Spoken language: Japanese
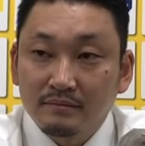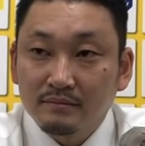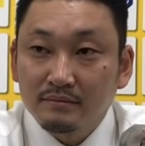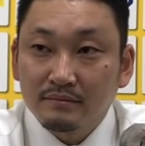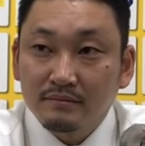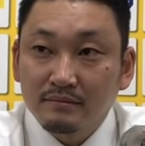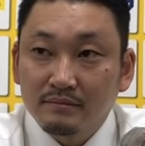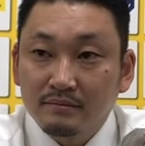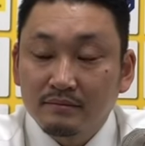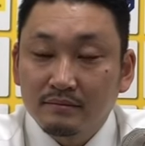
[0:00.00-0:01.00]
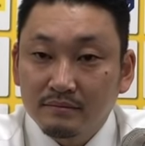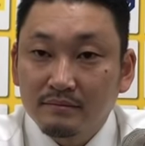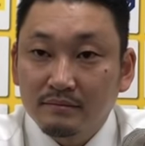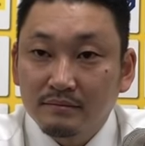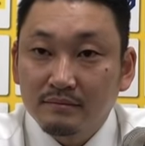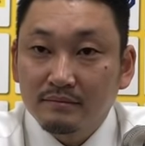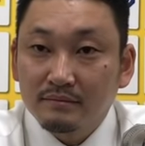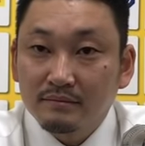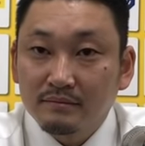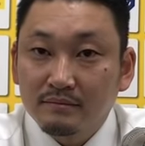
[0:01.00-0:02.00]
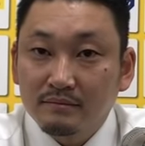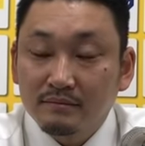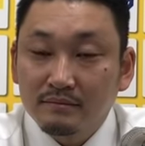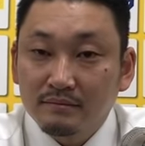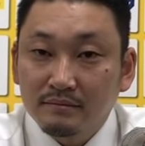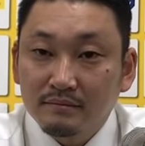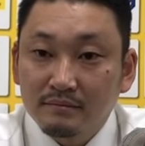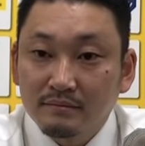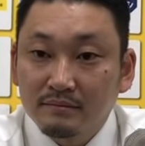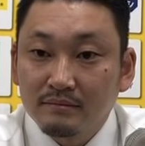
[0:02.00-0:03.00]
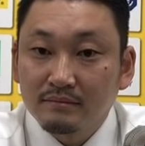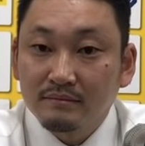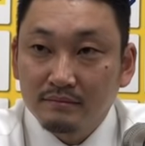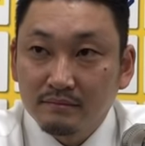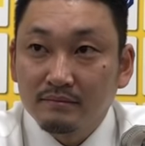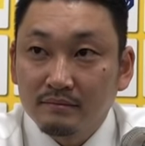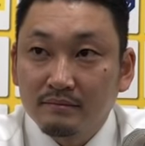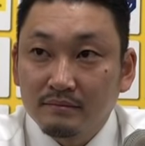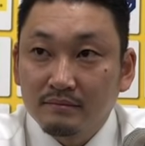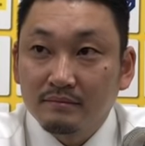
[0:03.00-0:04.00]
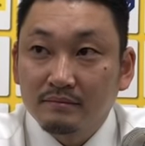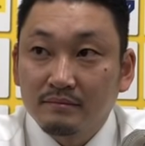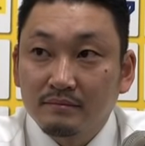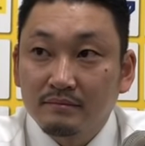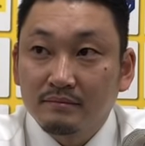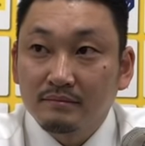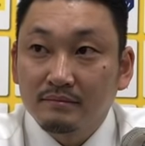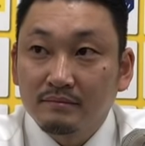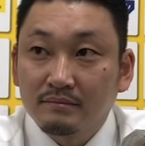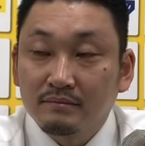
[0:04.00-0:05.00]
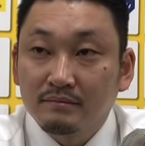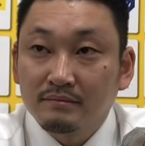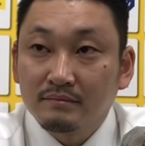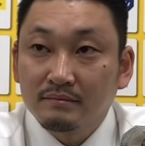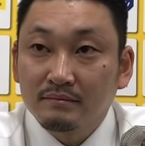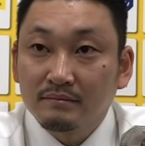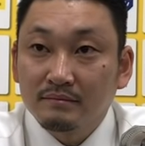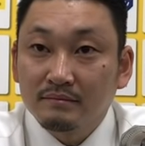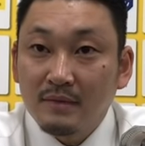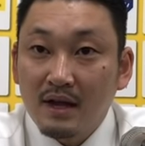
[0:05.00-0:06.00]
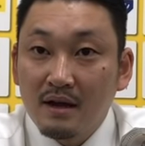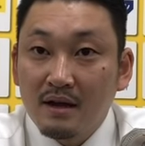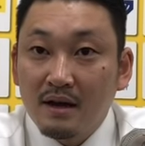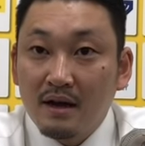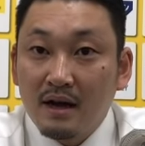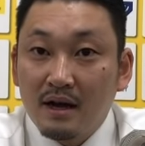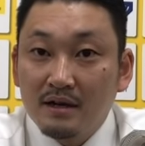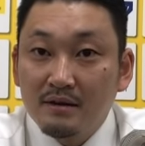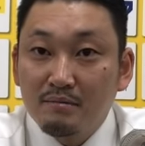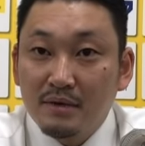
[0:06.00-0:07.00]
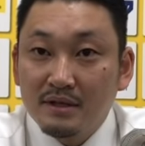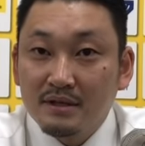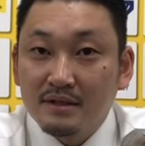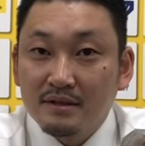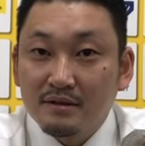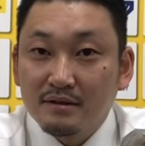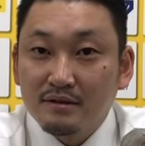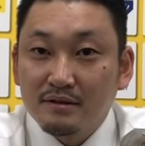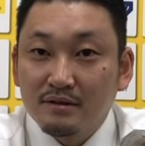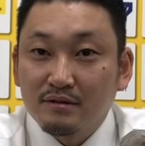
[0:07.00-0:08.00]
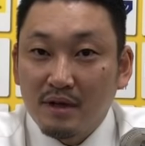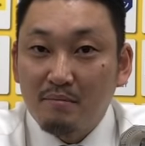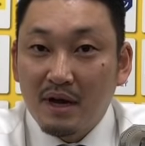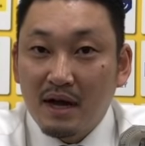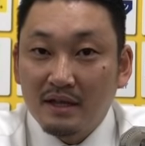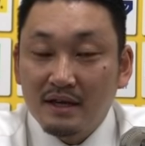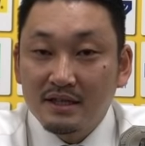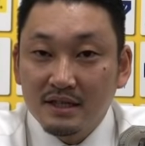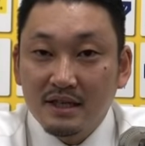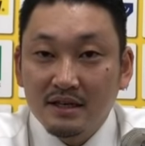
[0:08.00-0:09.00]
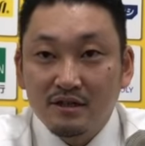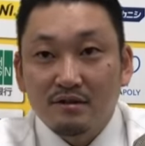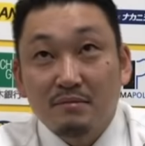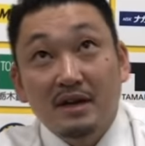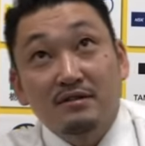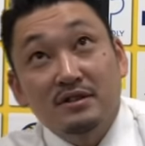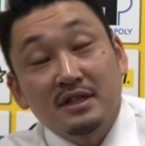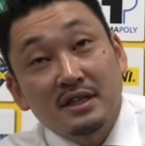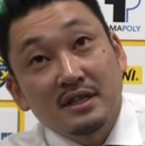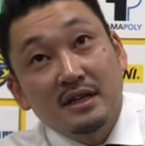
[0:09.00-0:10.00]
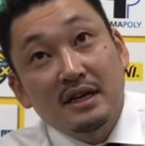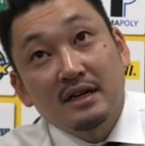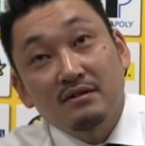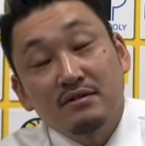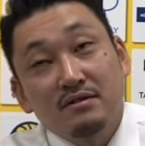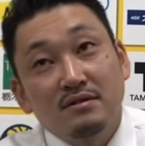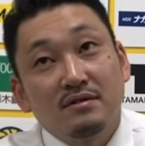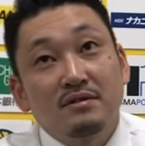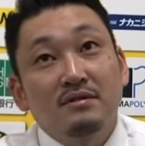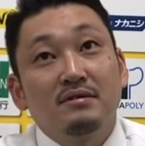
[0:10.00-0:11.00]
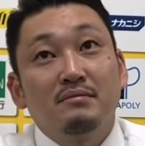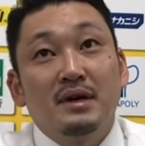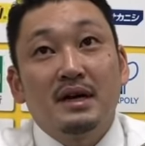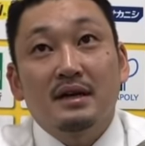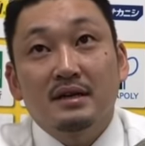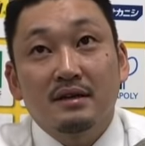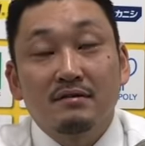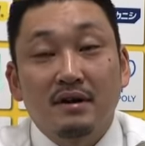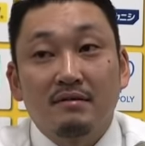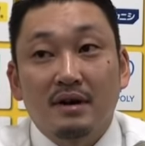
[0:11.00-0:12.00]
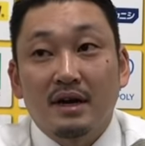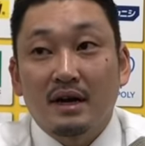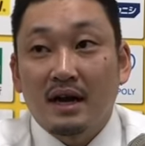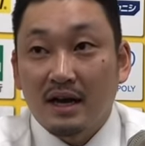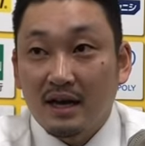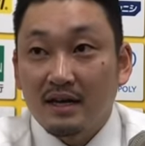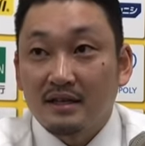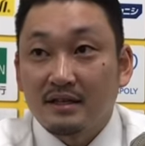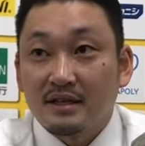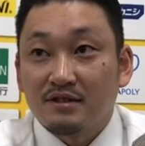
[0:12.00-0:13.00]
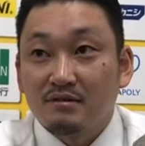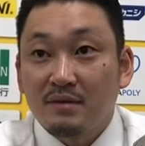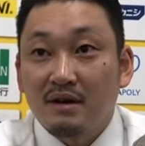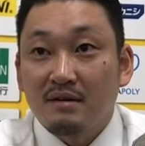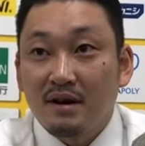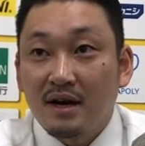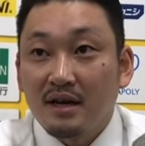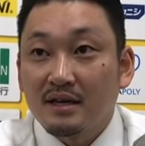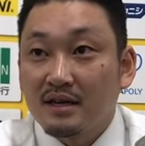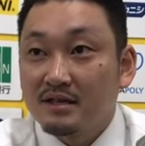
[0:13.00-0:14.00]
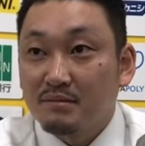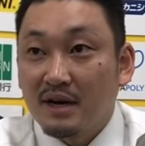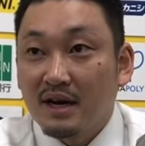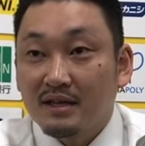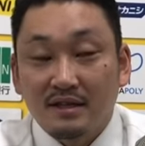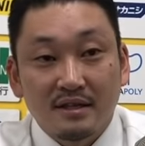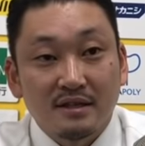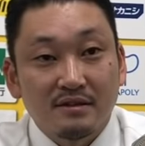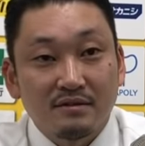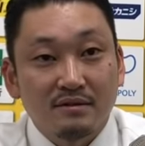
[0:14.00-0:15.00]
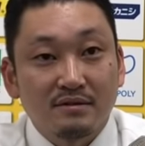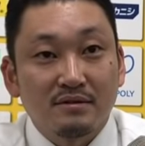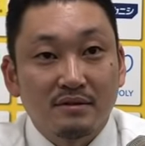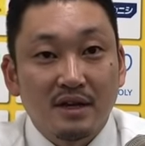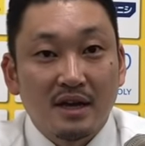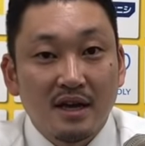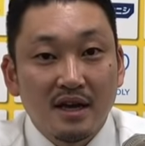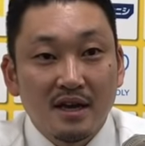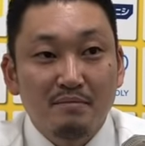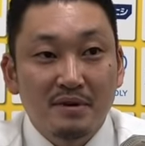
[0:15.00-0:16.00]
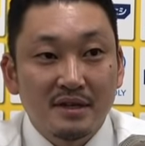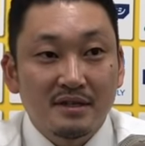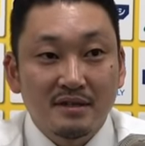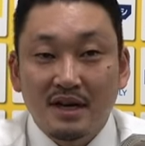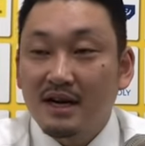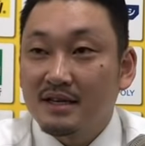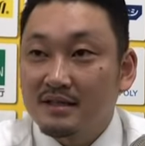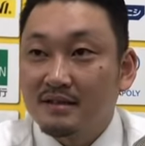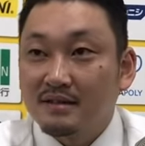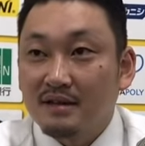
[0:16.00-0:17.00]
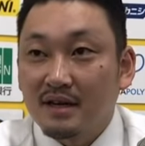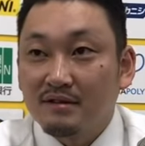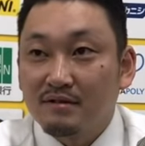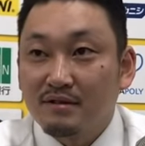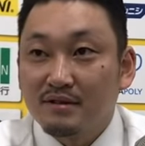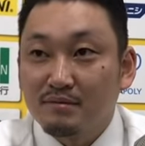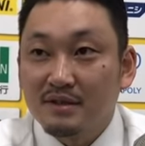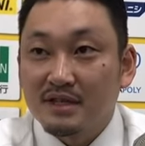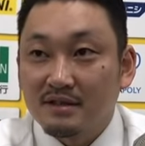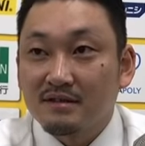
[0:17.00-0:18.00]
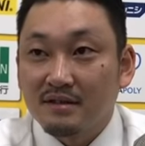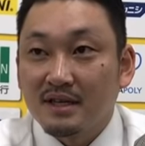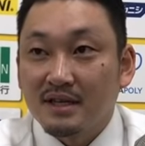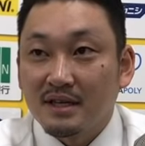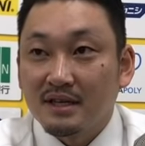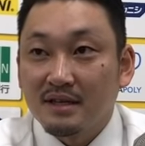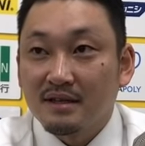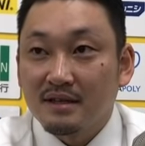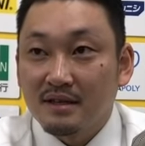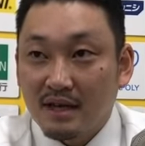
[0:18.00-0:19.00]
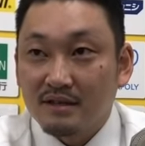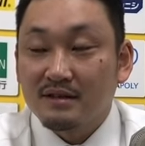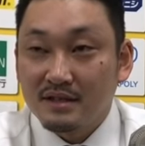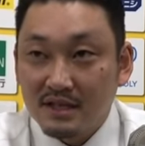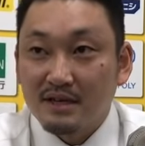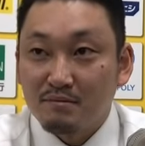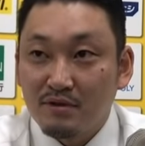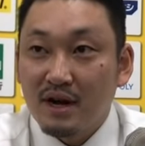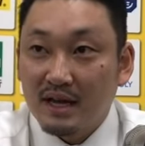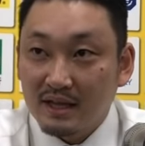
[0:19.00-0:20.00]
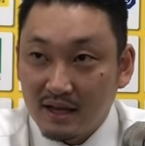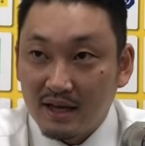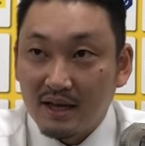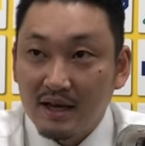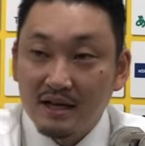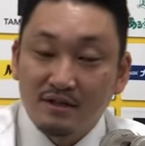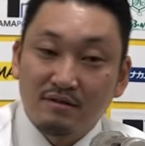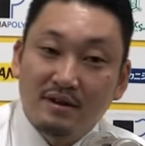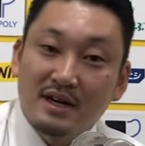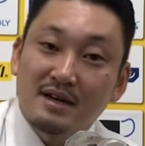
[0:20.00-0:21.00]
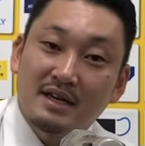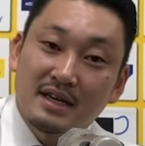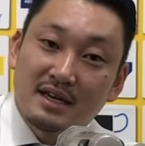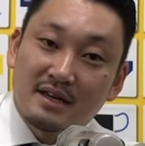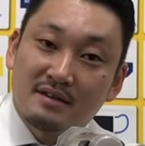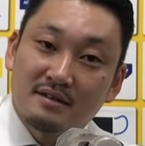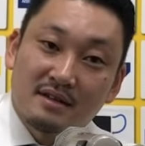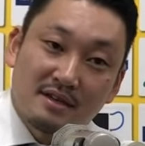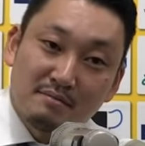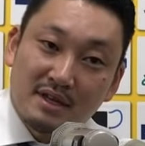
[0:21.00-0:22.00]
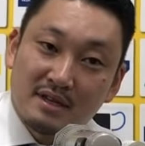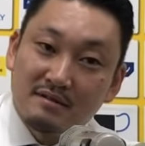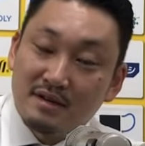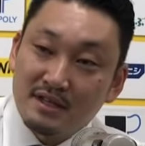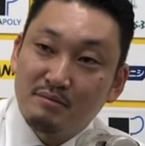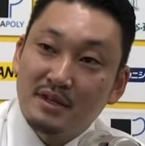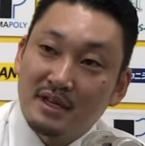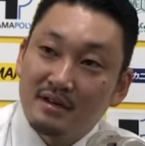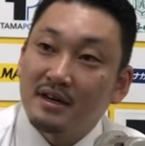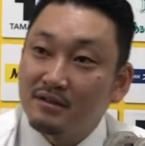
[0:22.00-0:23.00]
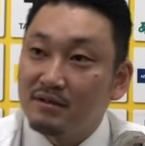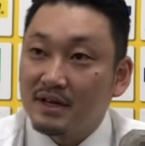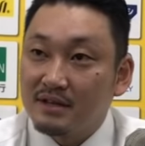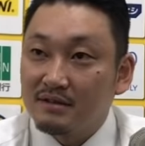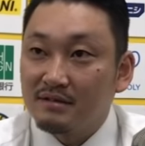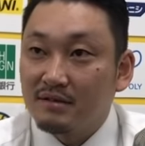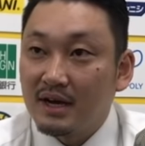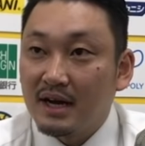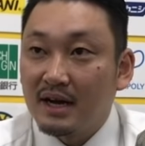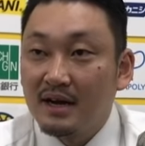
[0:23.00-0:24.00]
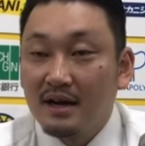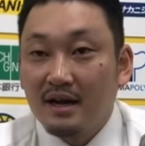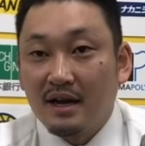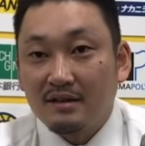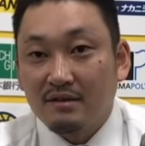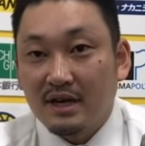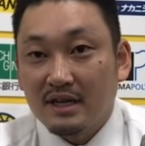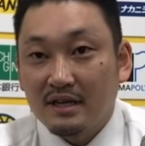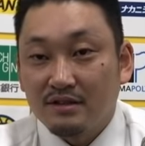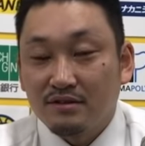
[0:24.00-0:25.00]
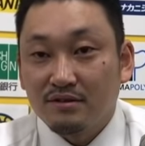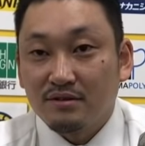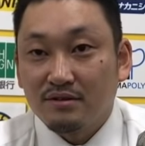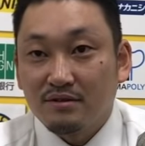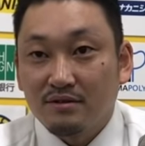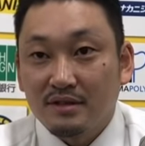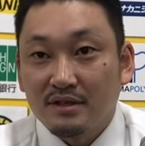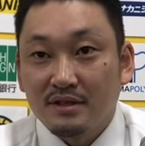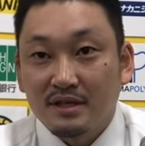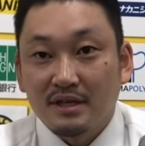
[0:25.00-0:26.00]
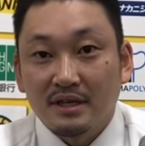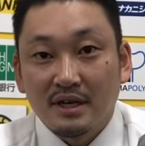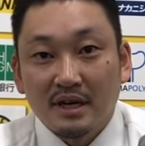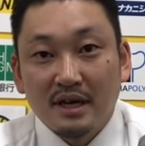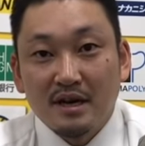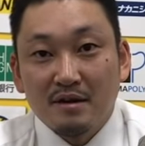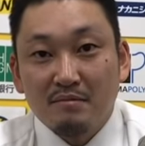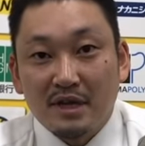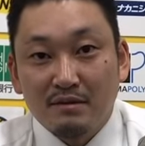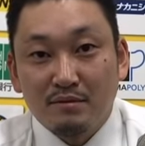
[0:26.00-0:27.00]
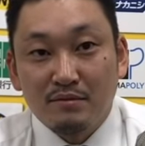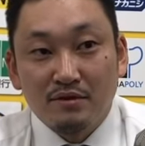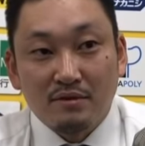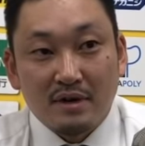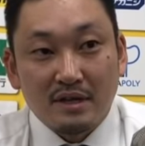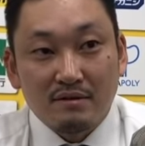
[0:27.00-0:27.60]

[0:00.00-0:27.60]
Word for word: そ今おっしゃってたようにこうそのちゃんとフィットできるかみたいな怖さみたいなのは安西さんの方はあったりありますよね、まあ、新しい選手、毎年、あのまあ、去年は甲斐が入ってきて、その前は比江島が入ってきてっていうところで、やっぱり少なからず、あの自分たち崩れていった時期もあってそこから一回崩れてまた上積みできるかどうかっていうのがあのかなり重要ですし、まあ、でももうあ